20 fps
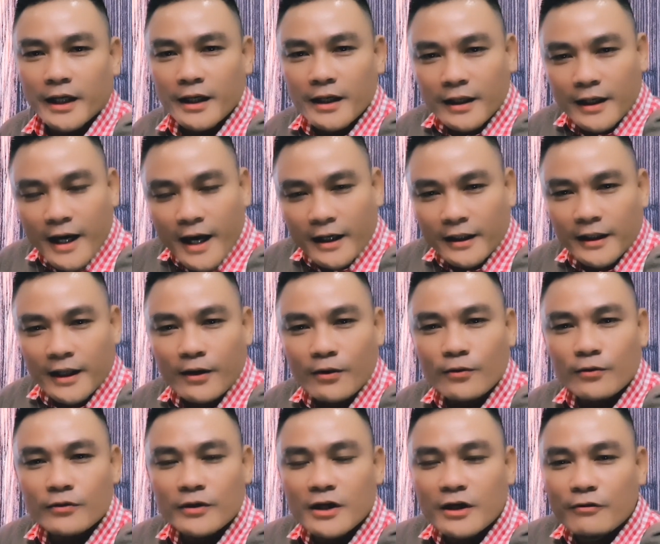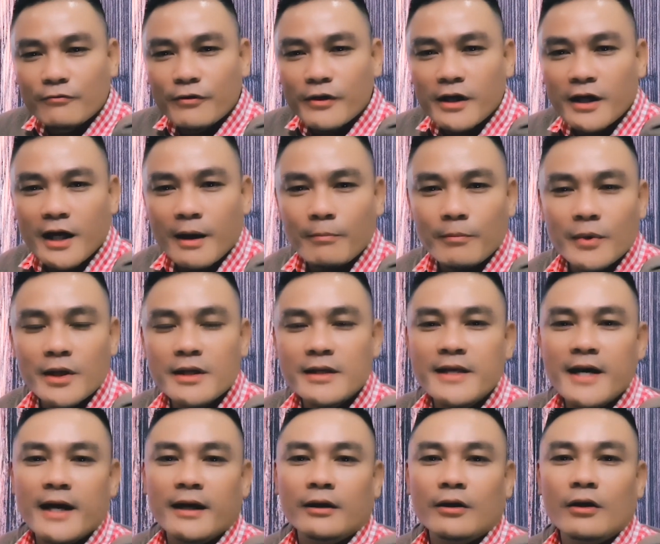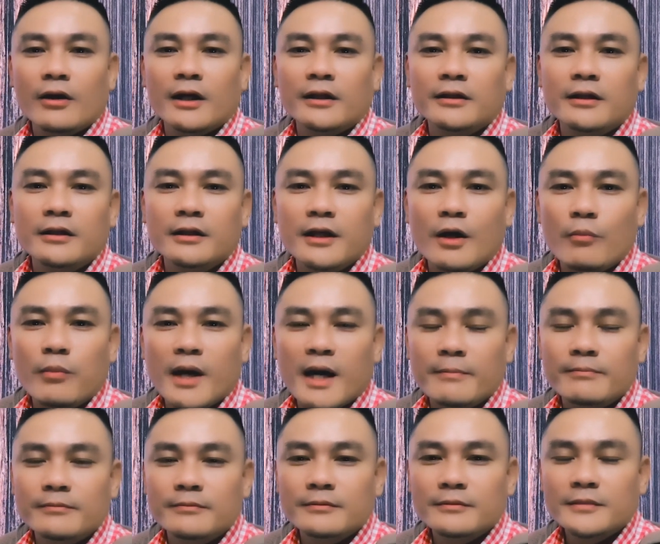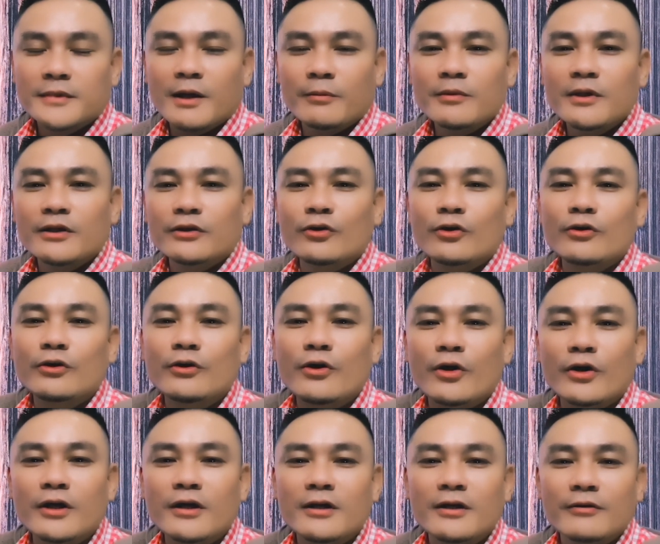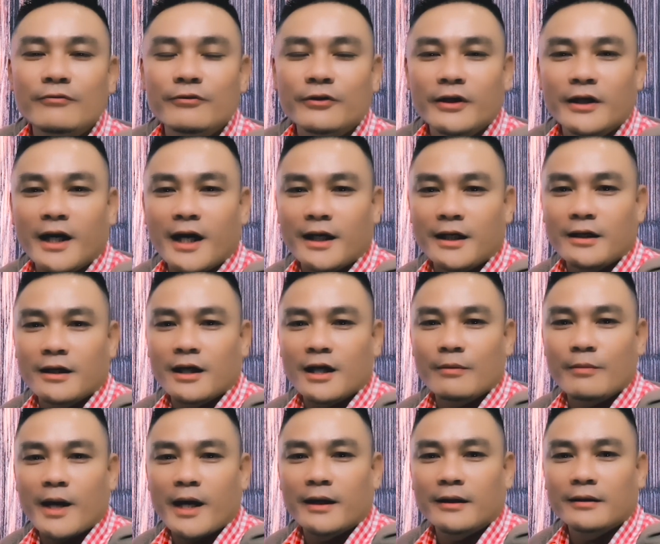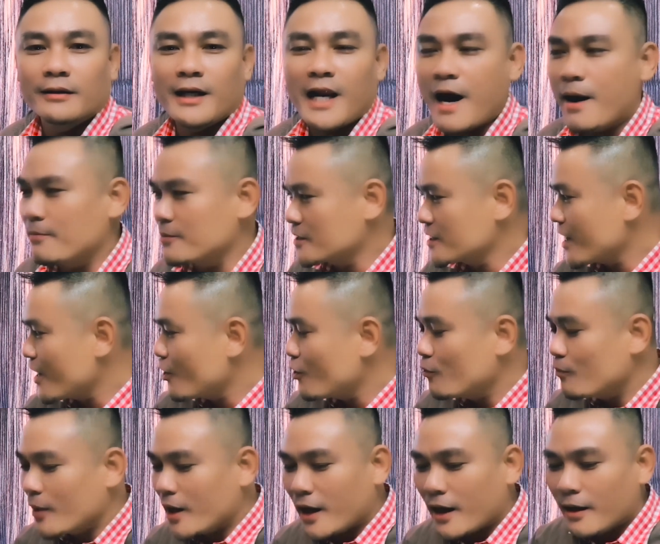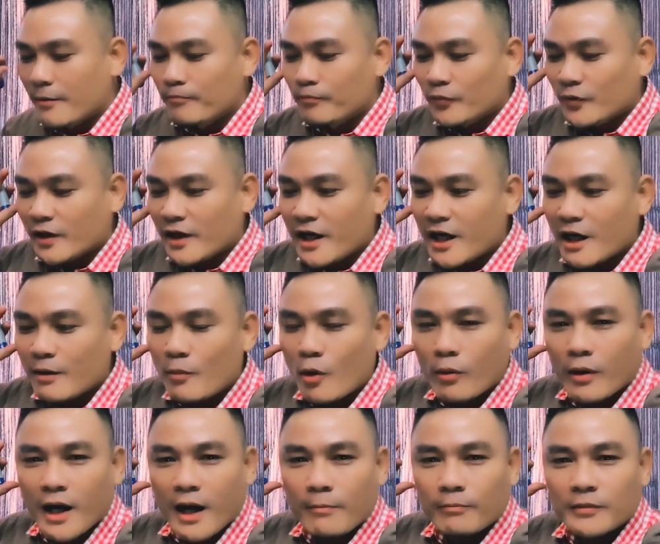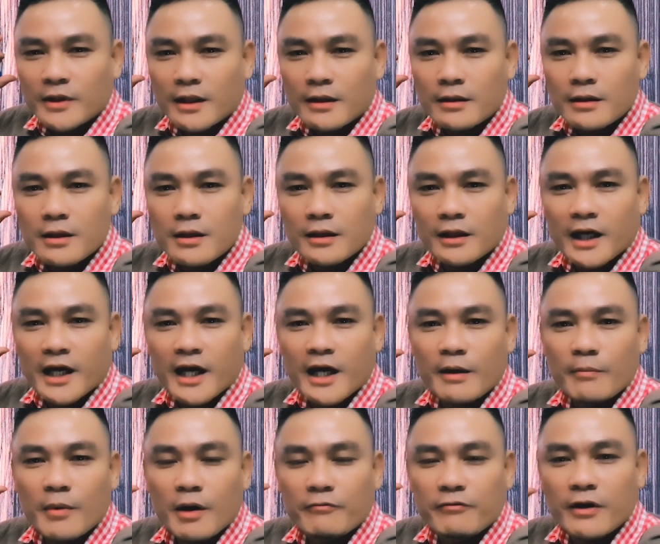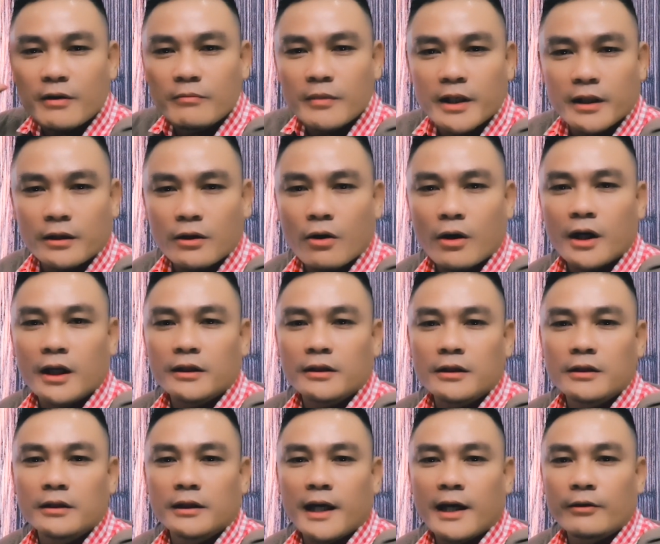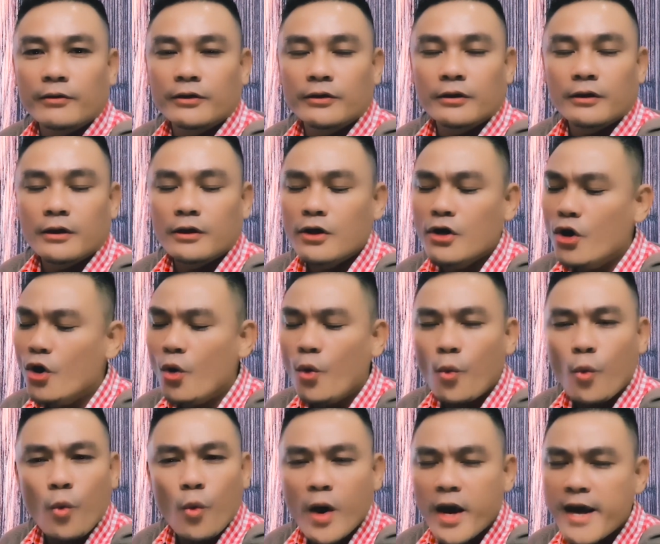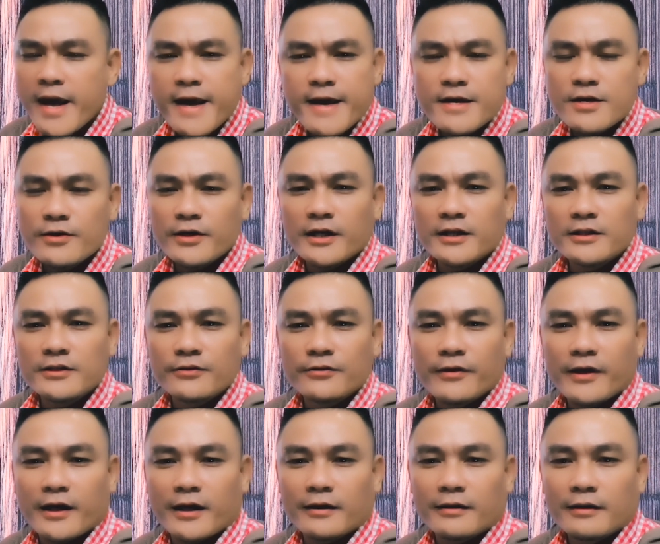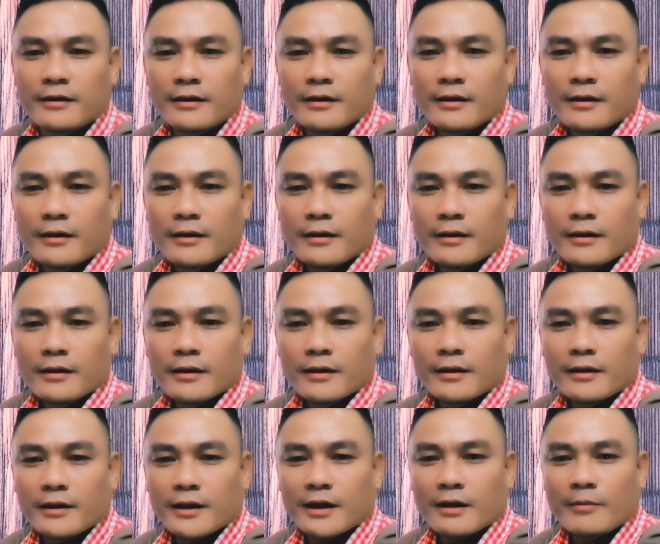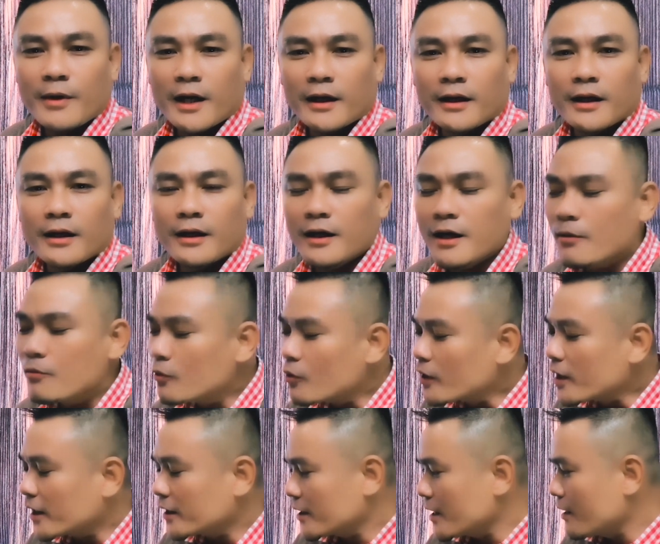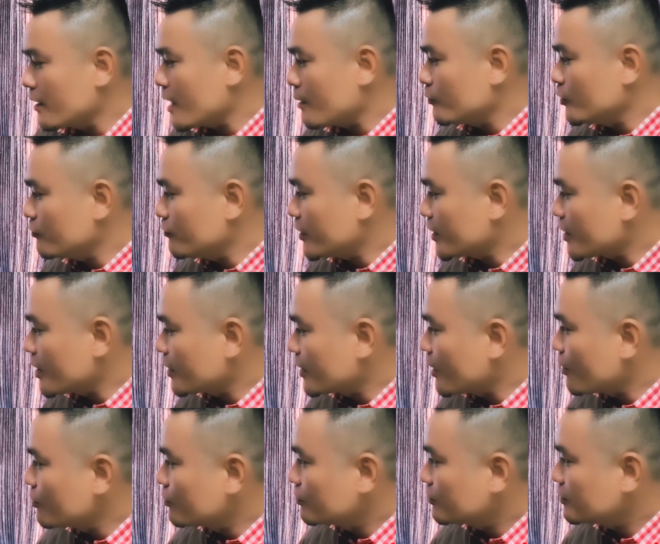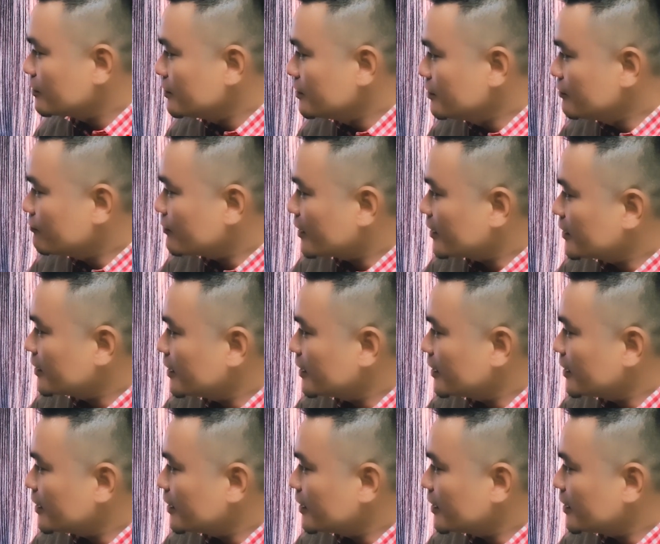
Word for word: nghĩa khác nhau, nhưng phiên âm y chang, đó là từ đồng âm. Giống như tôi nói vừa nãy đó các bạn, làm sao mà nghe một cái âm thanh đơn lẻ mà phân biệt đó là từ nào được? No way you can do that. Nha các bạn ha, không có cách nào làm được việc đó đâu. Như